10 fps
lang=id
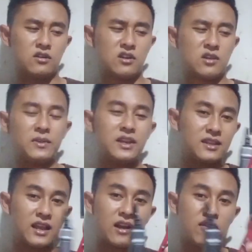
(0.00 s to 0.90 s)
lebih
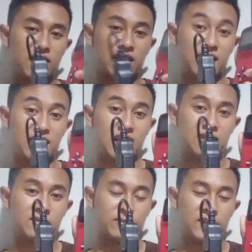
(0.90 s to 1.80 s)
detail kalau yang ini ya
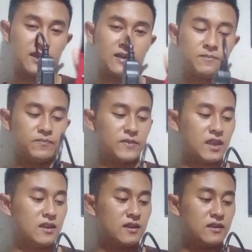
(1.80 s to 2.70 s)
teman-teman ya
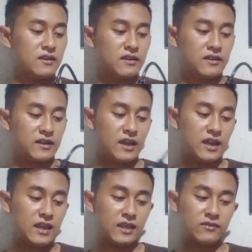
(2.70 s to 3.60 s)
oke
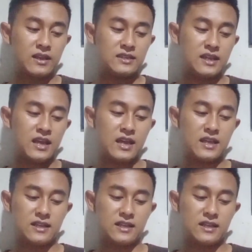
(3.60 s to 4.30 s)
itu aja